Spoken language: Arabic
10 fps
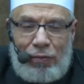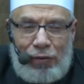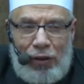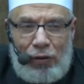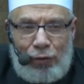
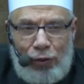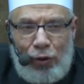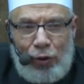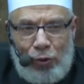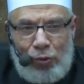في في
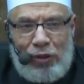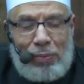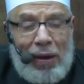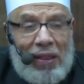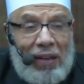حدود
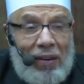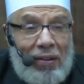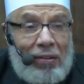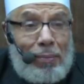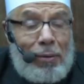ما
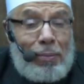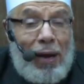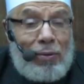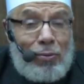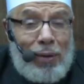ذكرت من
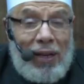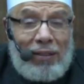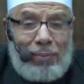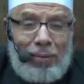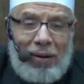معلومات
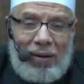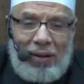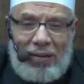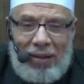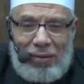بارك
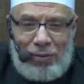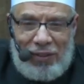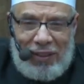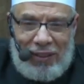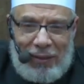الله
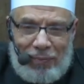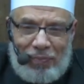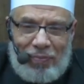فيك